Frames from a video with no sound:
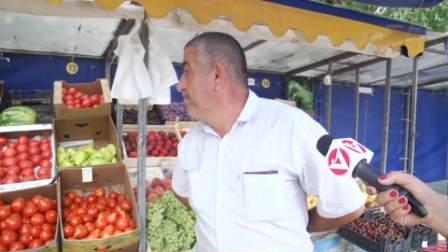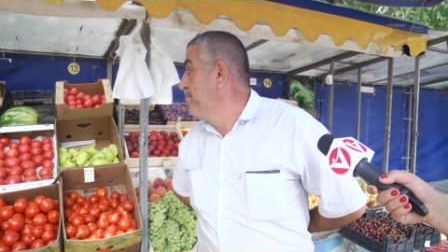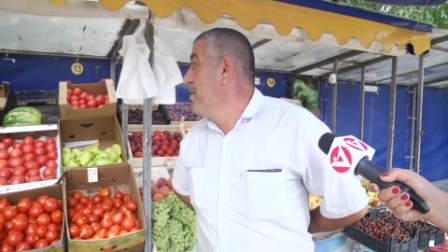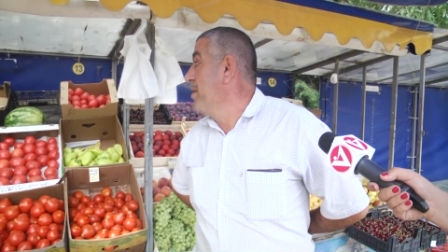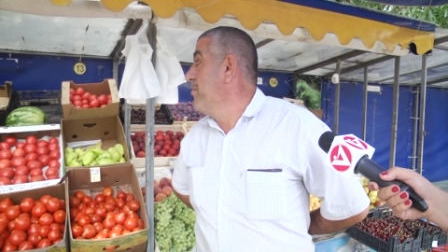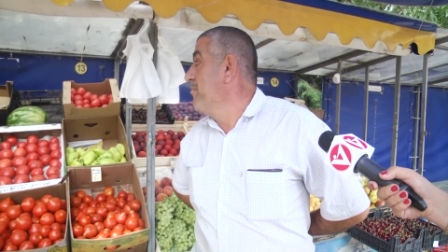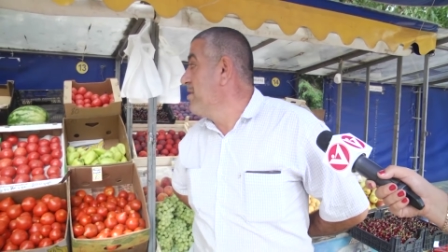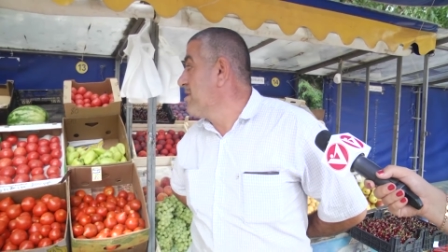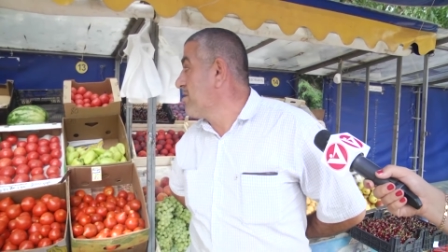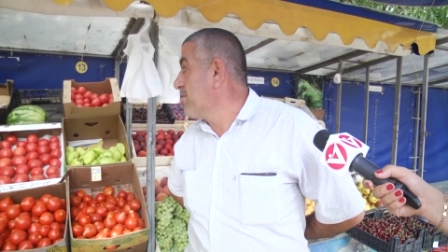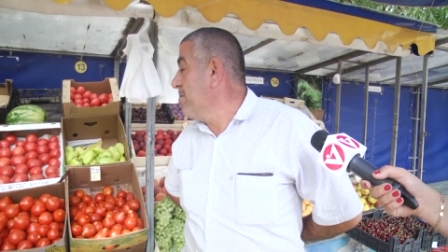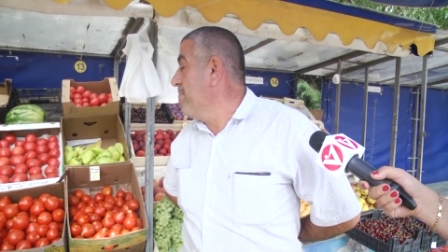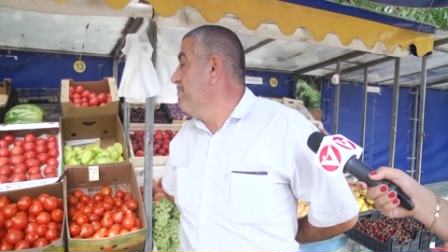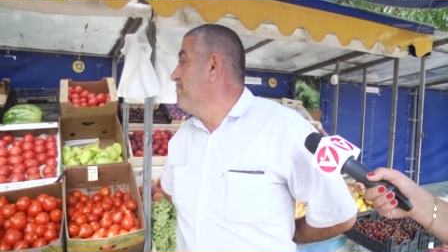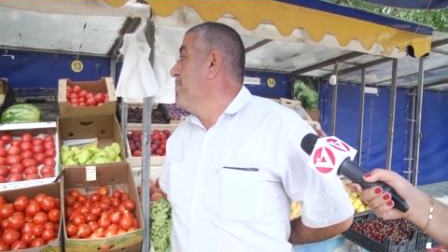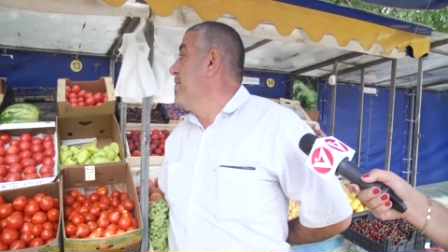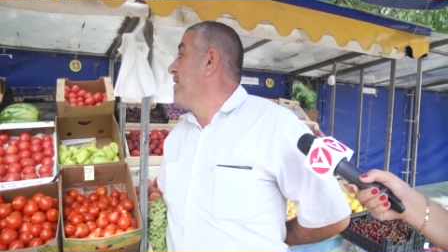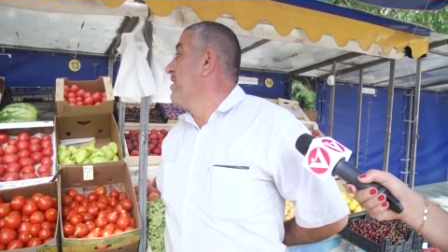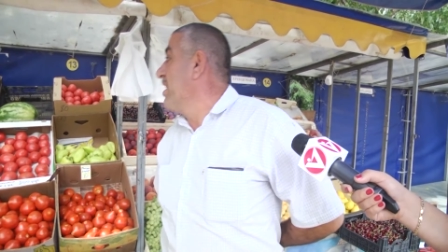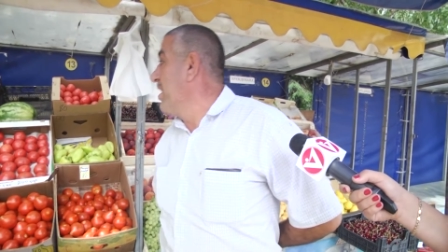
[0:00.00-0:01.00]
Привезли,
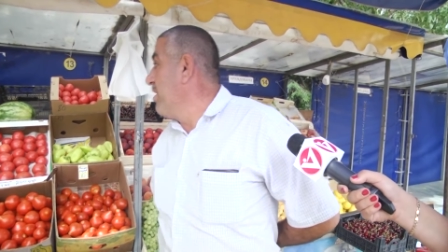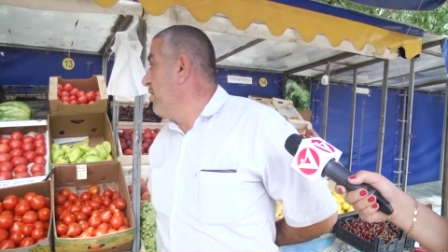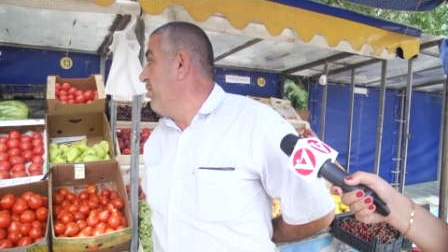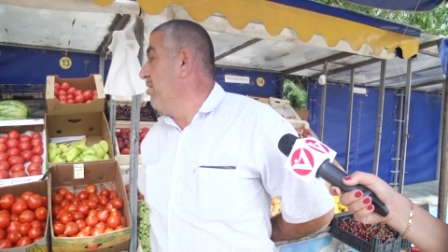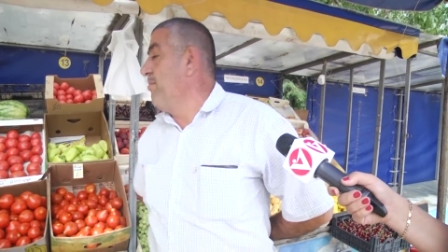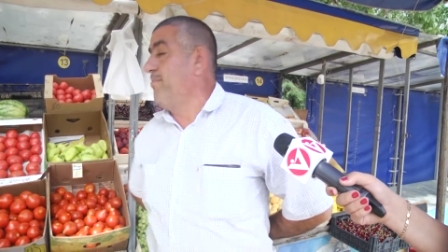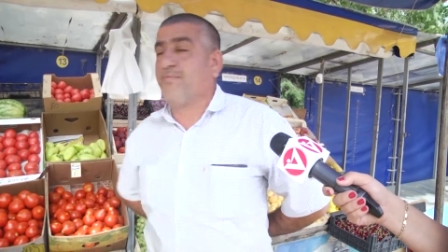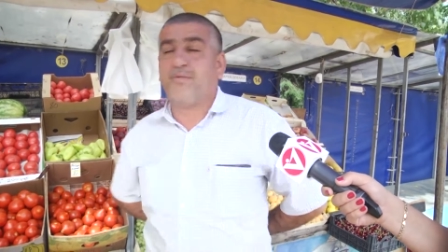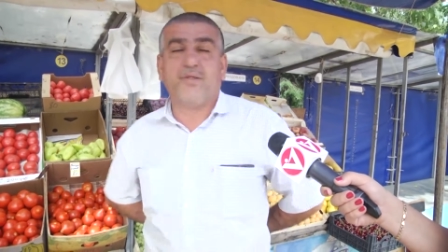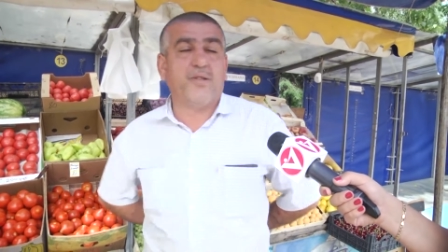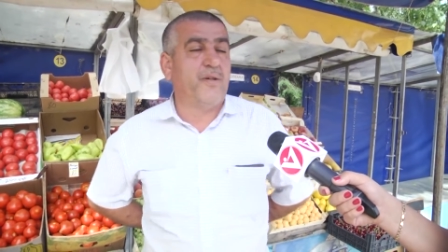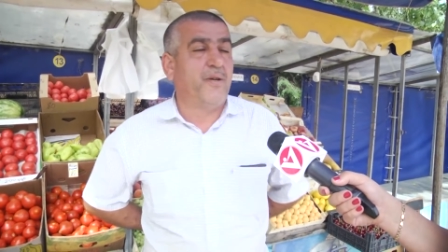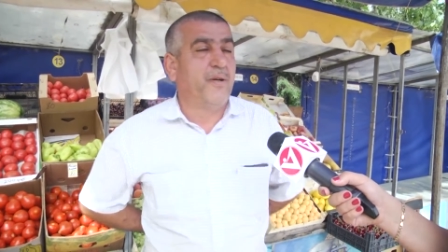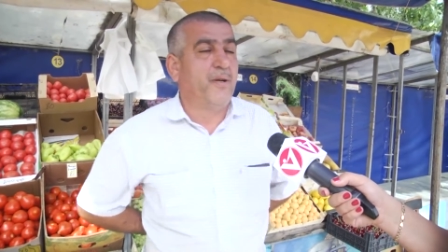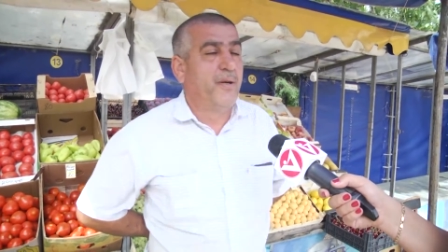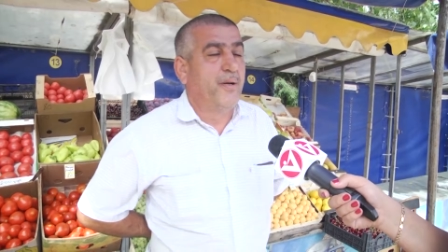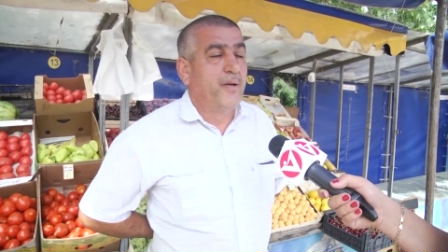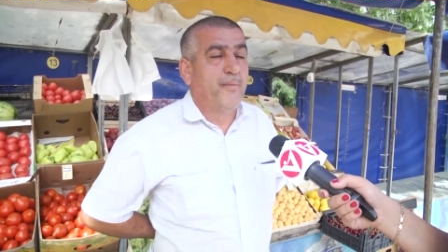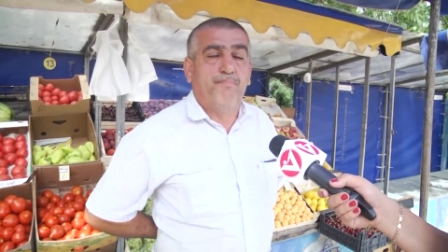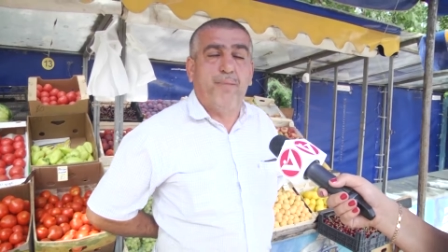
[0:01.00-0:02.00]
продаем.
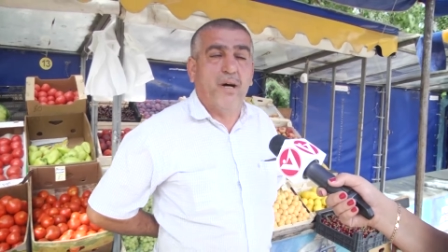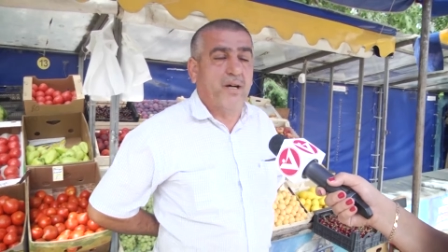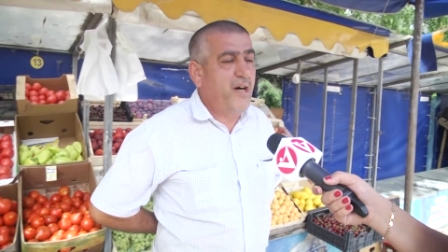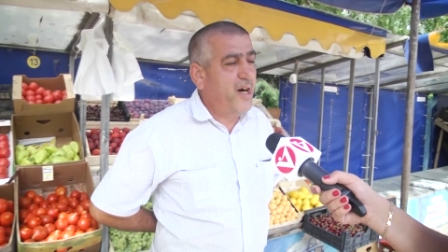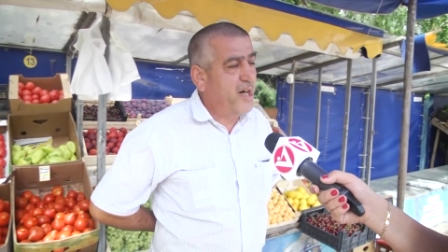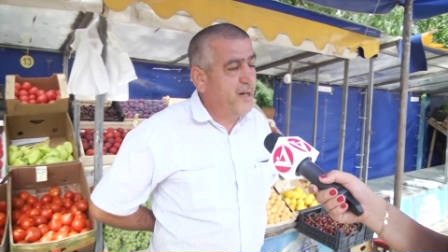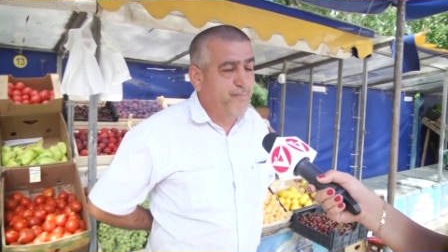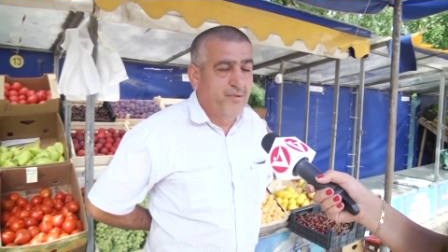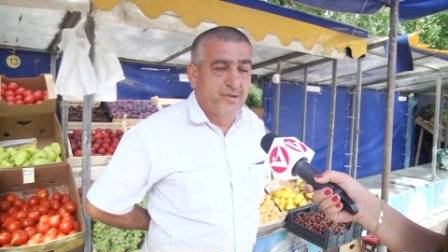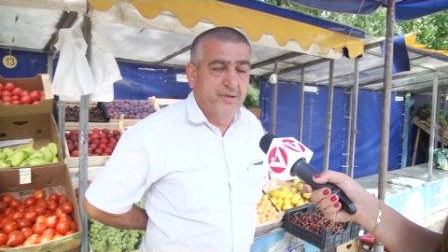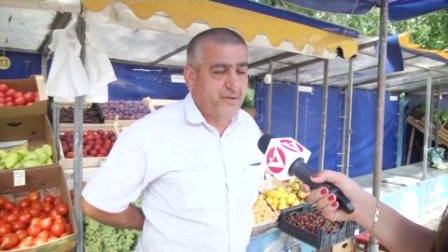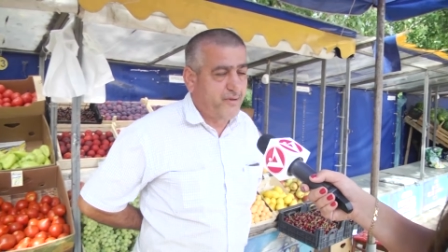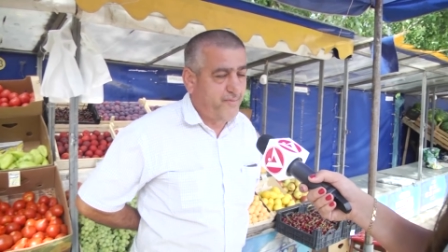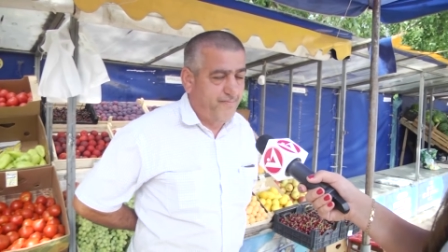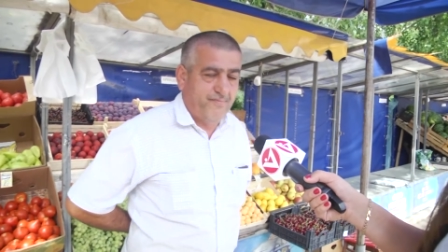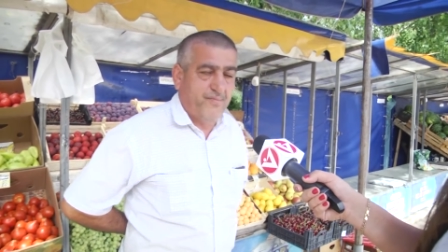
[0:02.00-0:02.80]
Пока арбуз